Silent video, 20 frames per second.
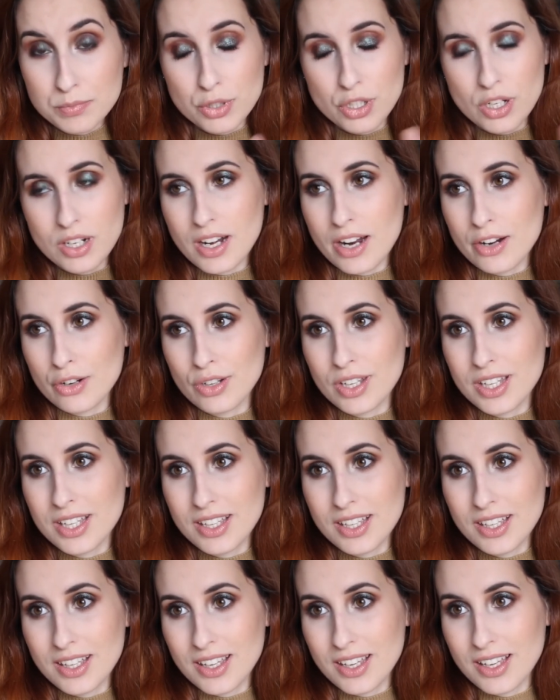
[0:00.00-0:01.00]
porque claro, es
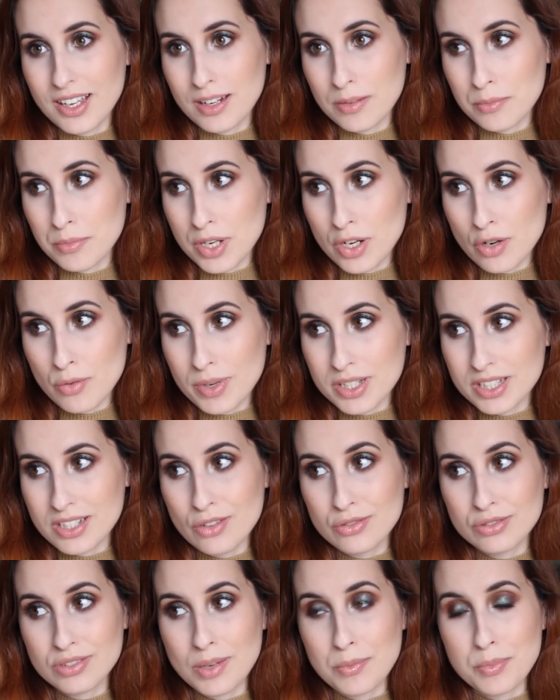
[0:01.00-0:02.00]
que el invierno
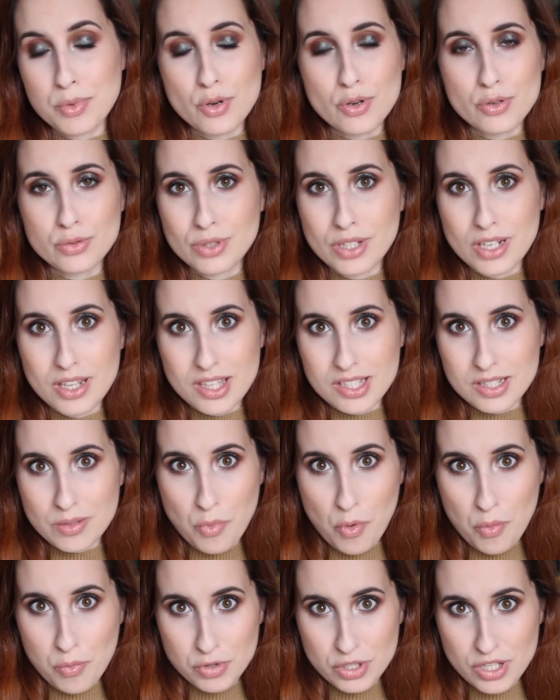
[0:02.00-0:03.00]
pasado tampoco
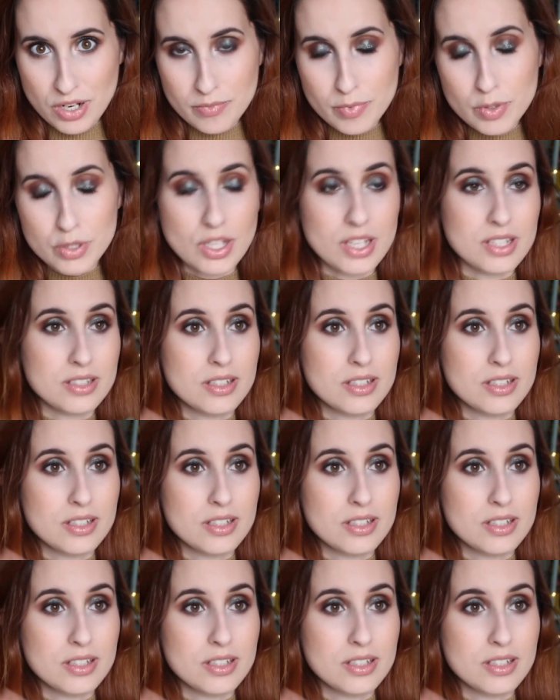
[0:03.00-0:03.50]
utilizásemos muchas botas